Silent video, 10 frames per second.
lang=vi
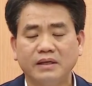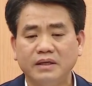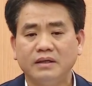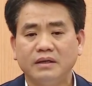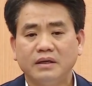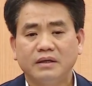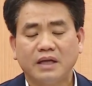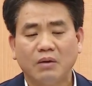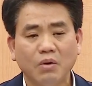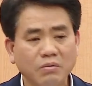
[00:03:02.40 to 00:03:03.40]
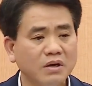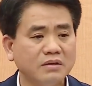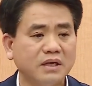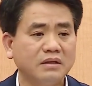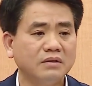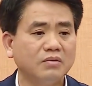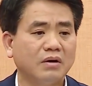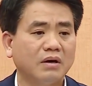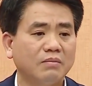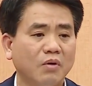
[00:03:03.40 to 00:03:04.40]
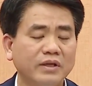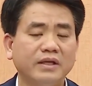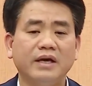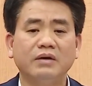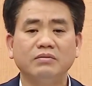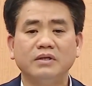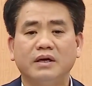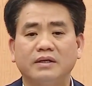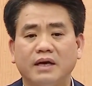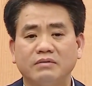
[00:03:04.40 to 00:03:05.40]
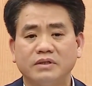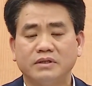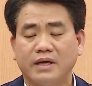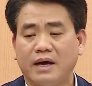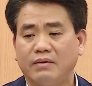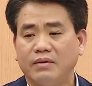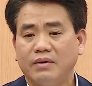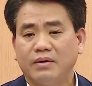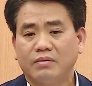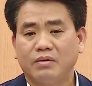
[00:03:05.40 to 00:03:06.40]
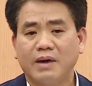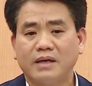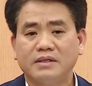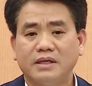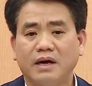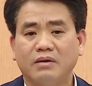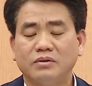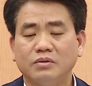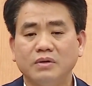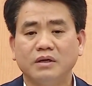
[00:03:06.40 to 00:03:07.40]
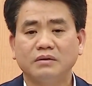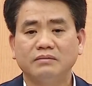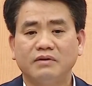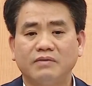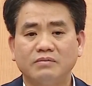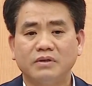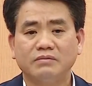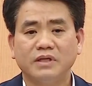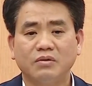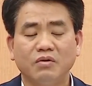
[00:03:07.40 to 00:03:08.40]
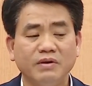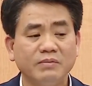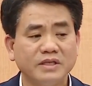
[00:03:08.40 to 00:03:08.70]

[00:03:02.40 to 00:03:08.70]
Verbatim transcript: pháp cách ly theo đúng hướng dẫn của Bộ Y tế cũng như là theo sự chỉ đạo của Ban chỉ đạo Trung ương về phòng chống dịch